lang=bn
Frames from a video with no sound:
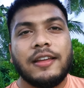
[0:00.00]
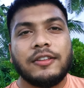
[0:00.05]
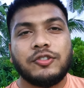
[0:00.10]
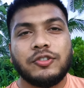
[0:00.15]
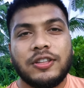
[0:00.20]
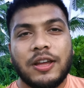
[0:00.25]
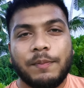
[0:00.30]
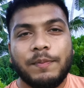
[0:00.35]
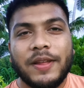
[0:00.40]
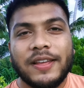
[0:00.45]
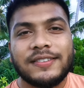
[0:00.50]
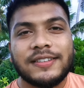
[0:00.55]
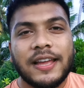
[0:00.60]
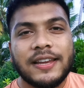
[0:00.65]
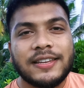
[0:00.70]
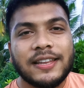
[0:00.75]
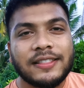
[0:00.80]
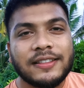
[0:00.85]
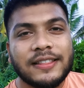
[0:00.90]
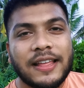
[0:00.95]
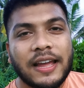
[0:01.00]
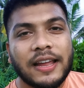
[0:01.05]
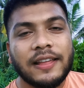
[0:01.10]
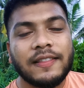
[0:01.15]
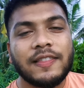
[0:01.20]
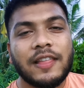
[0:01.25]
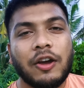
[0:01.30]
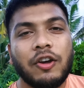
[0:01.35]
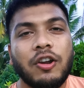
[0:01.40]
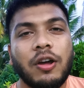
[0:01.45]
যদি আপনি এই সাইটটাতে থাকেন
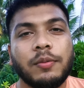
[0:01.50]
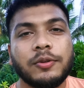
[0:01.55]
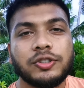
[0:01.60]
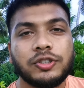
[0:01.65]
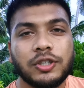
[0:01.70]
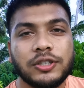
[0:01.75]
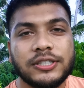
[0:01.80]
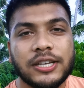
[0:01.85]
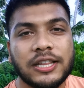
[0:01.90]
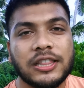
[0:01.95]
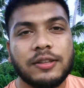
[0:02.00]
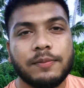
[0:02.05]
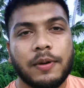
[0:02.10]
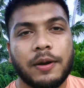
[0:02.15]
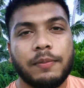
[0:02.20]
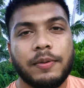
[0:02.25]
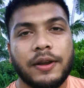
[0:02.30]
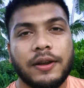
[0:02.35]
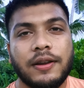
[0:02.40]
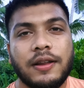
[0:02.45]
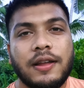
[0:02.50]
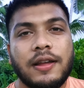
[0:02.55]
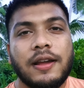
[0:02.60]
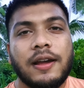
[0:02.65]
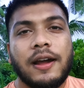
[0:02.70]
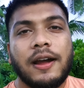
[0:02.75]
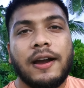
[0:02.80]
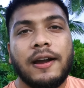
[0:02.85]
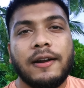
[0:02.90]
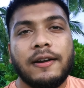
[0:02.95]
তাহলে অবশ্যই জানতে পারবেন
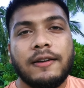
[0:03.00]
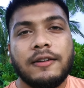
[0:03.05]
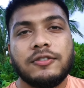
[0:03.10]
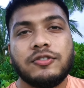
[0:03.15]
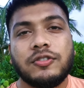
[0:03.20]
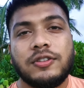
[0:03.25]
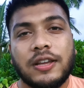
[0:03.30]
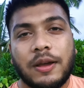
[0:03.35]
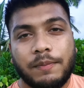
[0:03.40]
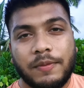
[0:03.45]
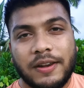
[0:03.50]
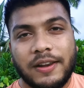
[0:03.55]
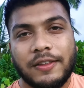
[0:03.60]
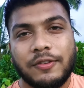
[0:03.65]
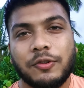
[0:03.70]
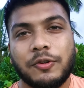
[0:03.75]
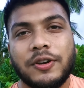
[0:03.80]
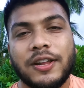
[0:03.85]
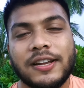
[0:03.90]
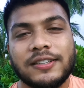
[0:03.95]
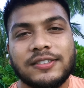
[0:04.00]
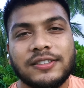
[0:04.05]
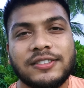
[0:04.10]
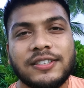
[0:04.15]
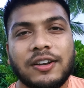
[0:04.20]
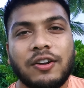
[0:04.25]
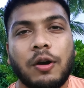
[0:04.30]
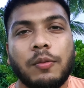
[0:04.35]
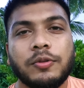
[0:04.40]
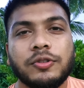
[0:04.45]
আর যদি আপনি রিসোর্টে আসতে
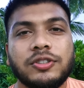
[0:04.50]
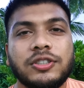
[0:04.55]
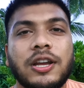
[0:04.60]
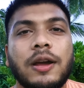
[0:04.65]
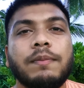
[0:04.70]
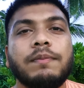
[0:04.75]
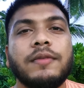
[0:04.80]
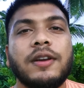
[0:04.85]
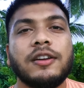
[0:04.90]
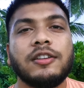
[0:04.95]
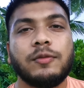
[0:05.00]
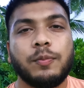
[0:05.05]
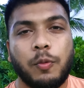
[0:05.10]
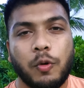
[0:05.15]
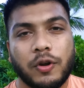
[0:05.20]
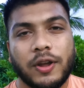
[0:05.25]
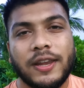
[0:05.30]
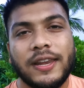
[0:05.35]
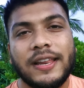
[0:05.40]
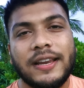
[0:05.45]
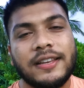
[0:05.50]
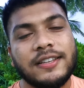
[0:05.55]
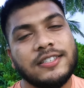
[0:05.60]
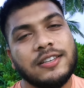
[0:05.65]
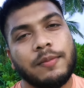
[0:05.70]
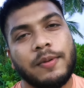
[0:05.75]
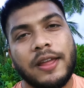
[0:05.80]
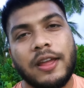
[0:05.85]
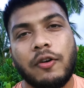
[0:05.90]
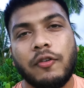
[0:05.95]
চান অবশ্যই আপনার স্পোকেন
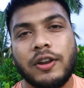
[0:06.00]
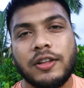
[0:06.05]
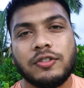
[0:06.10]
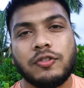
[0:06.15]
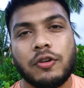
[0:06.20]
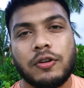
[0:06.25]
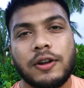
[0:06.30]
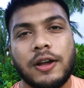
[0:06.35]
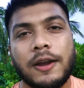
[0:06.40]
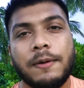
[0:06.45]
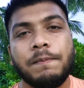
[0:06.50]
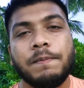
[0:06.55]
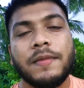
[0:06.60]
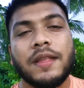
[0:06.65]
ইংলিশটা ভাইয়া অনেক দরকার